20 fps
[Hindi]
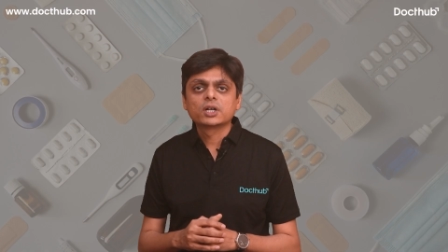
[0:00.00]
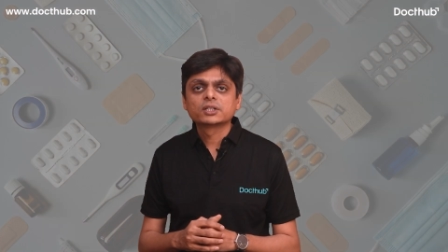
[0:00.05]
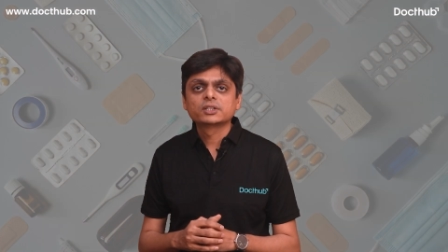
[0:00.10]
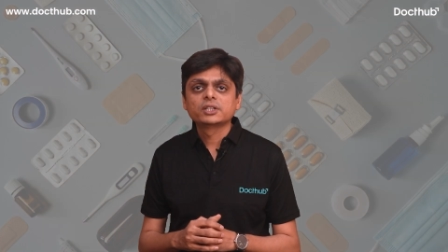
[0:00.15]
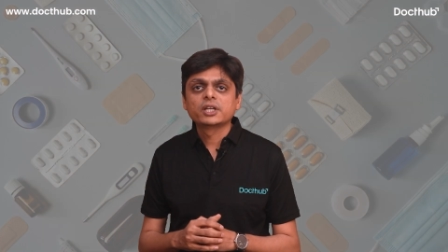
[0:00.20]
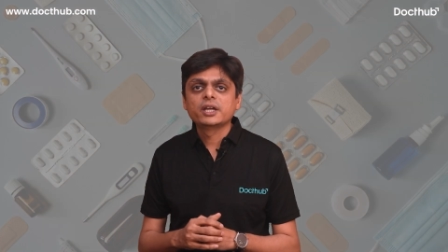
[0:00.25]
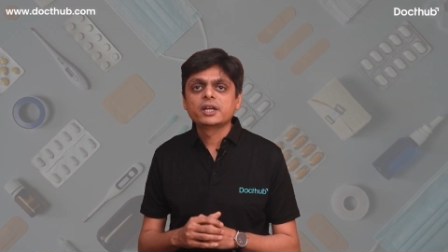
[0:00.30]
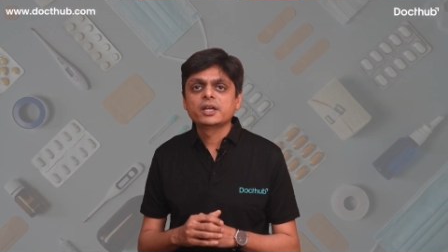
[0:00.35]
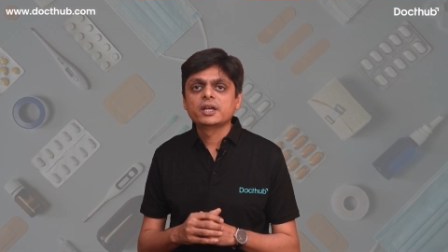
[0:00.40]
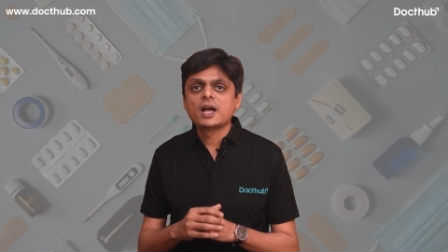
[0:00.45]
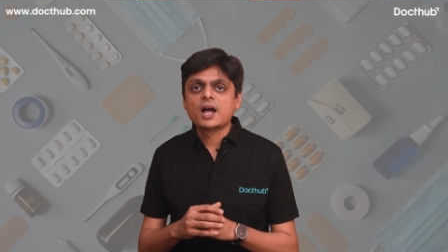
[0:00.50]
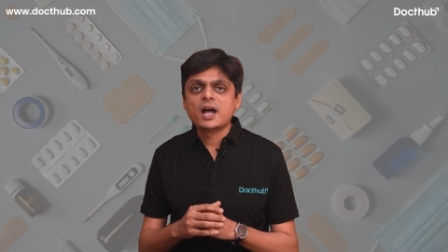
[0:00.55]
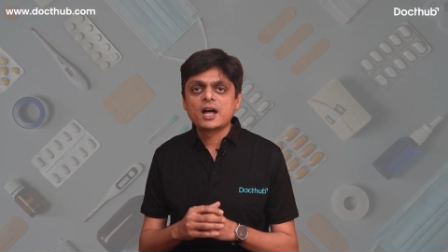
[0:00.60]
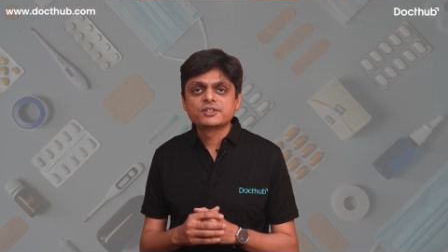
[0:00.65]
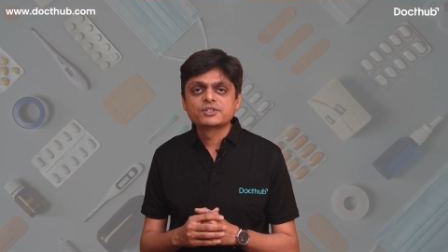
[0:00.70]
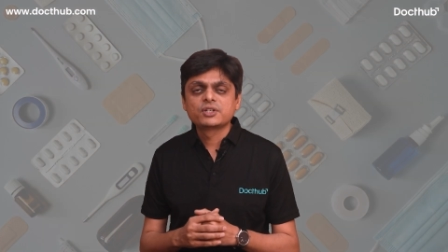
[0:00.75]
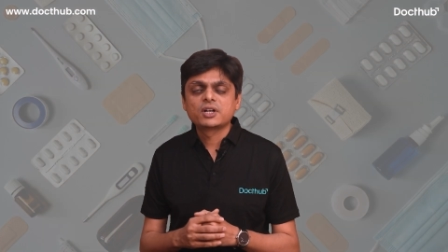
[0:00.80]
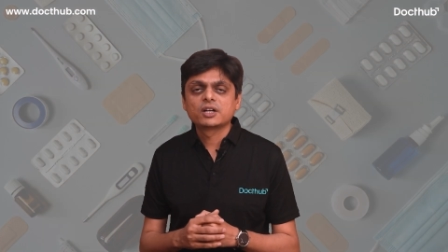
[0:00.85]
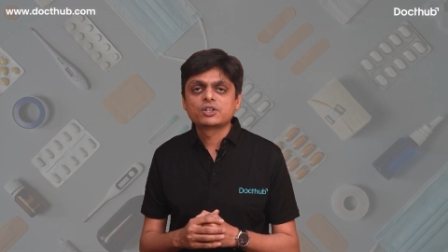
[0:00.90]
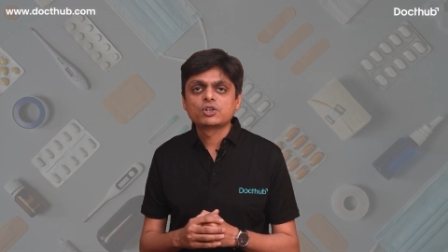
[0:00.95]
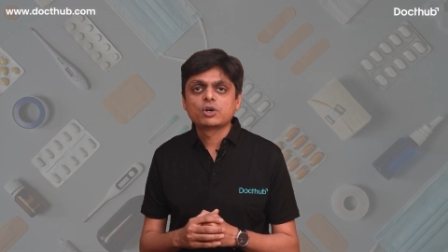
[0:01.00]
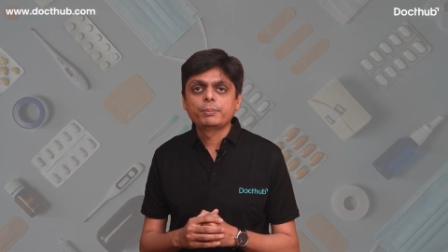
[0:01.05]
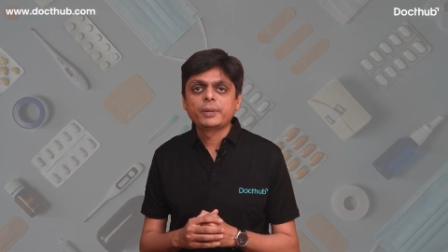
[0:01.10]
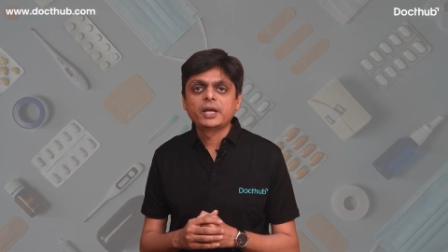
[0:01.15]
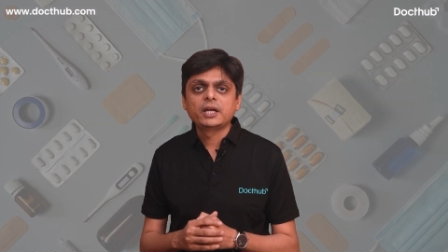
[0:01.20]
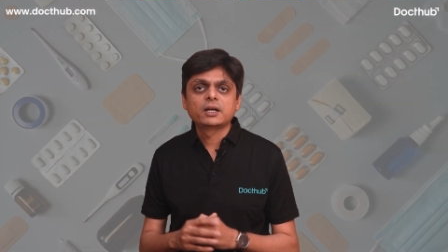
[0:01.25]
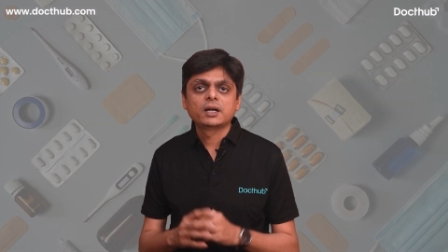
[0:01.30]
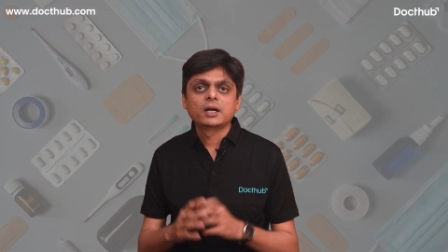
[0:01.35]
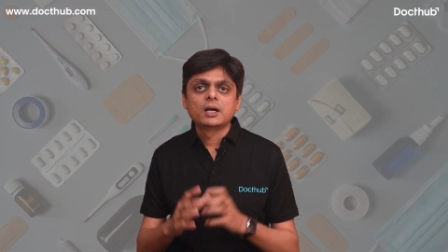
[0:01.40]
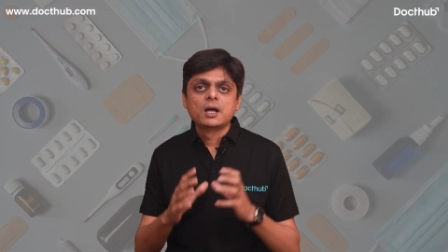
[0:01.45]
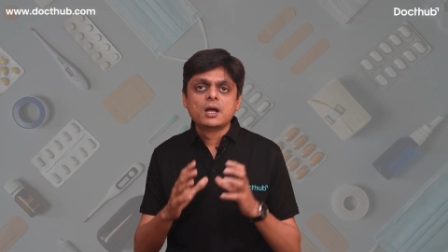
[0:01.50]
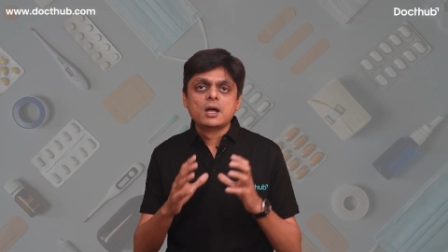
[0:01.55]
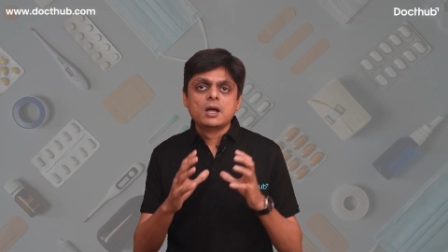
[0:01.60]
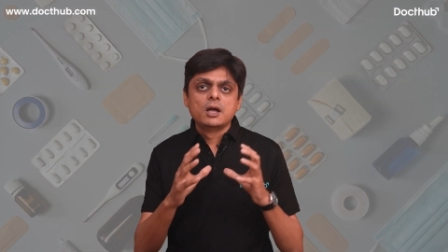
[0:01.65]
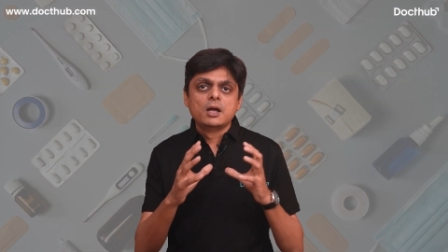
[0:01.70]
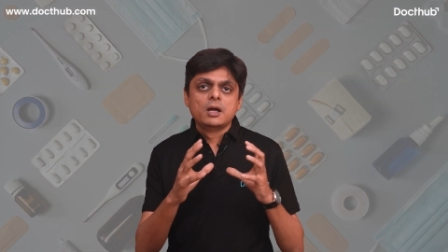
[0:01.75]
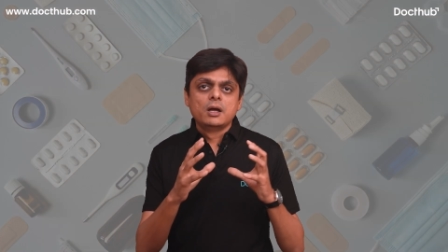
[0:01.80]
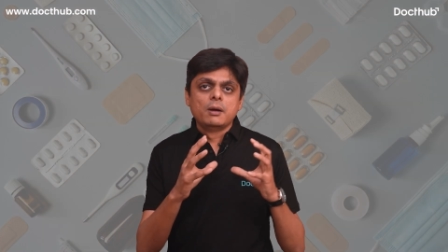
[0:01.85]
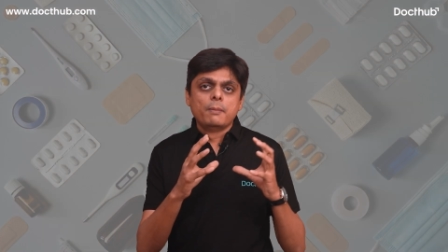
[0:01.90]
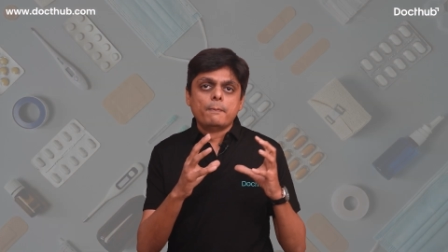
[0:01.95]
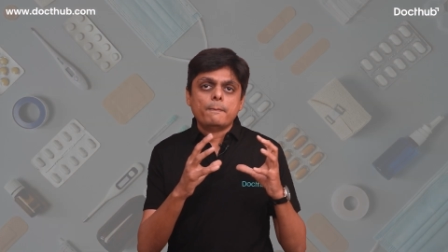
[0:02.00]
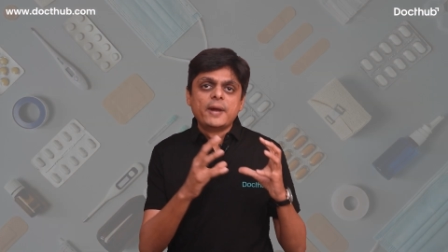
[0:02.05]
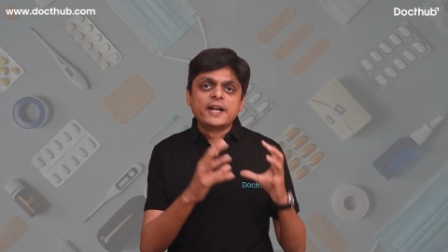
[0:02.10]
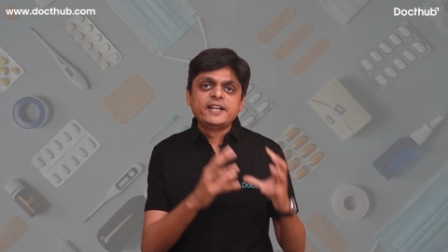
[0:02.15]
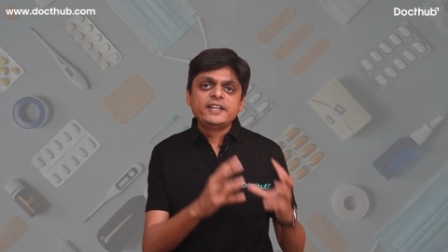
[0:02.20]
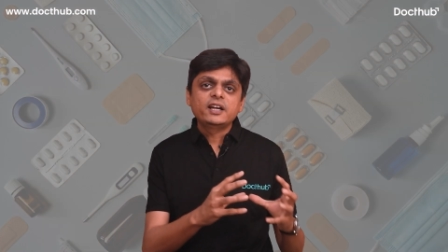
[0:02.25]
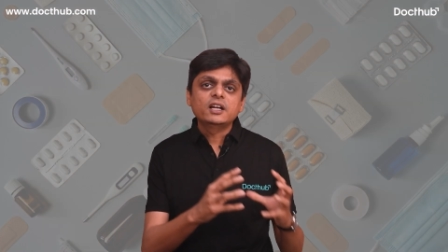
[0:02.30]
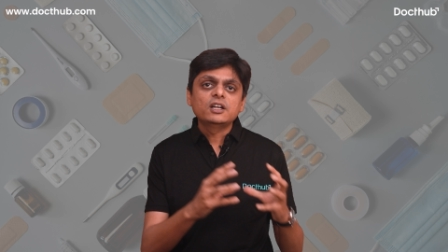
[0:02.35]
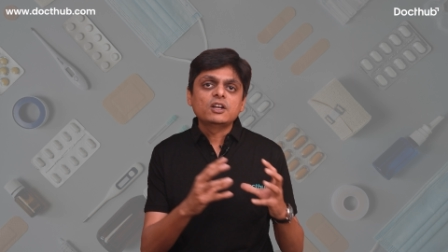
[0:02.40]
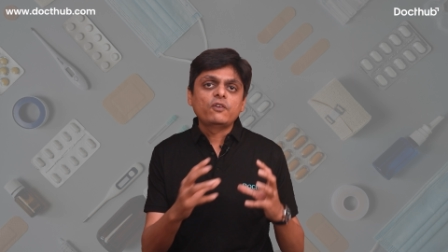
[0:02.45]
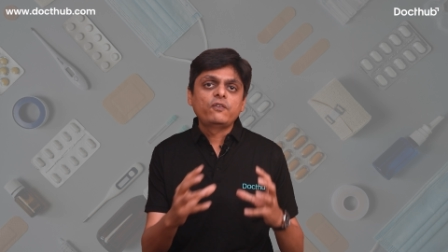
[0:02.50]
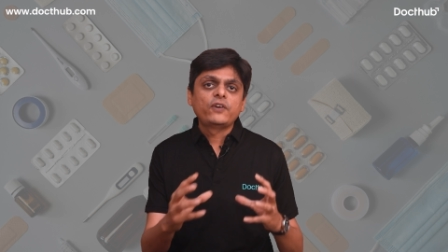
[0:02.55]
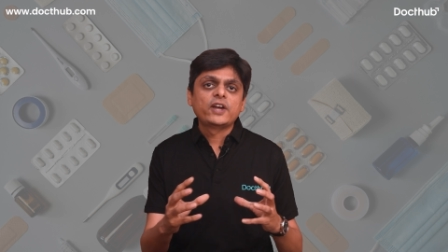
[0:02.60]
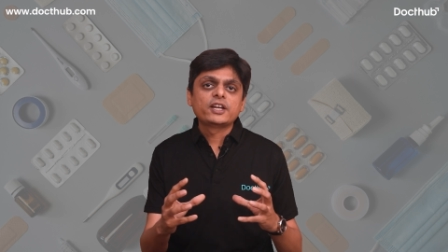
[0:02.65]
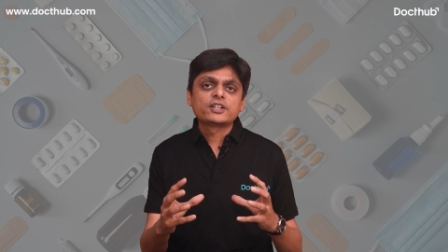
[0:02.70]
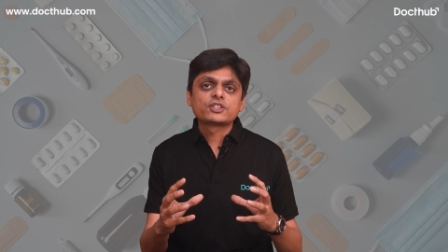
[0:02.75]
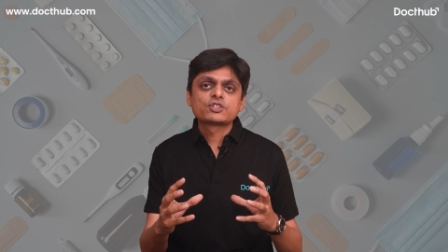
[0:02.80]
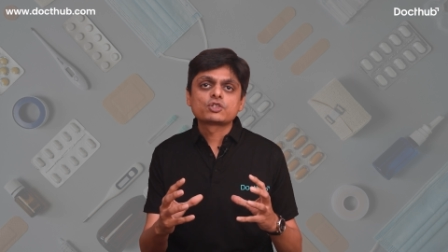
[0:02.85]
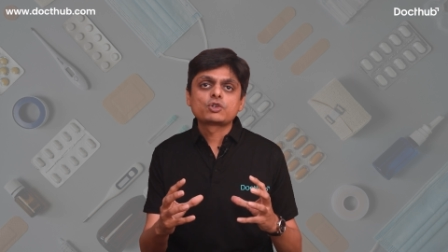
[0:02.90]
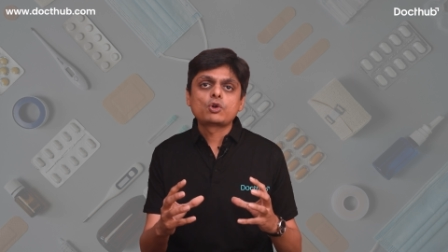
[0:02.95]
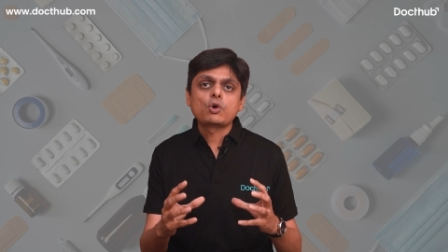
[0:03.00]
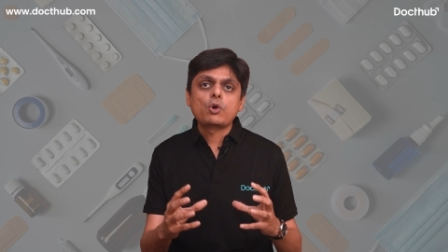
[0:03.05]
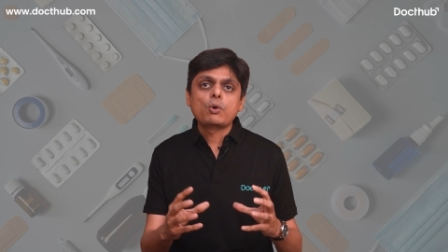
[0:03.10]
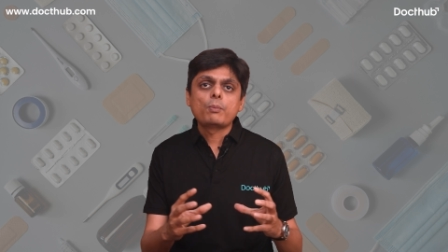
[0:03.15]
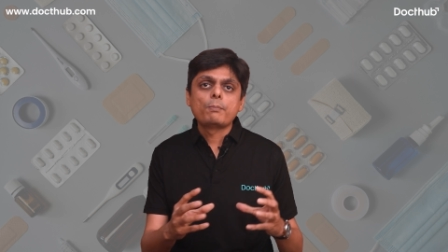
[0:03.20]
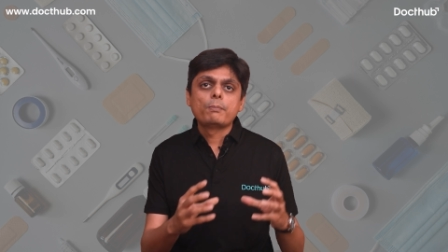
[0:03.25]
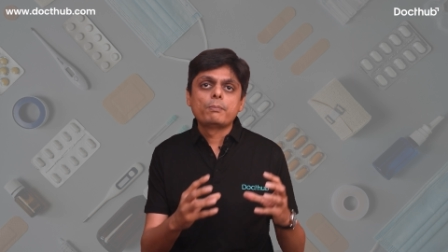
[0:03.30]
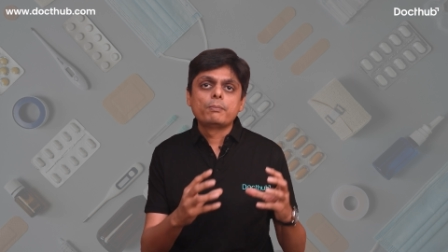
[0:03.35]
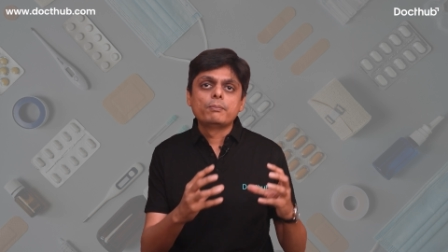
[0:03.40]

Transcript: करते हैं आज का टॉपिक मेडिकल अफेयर्स को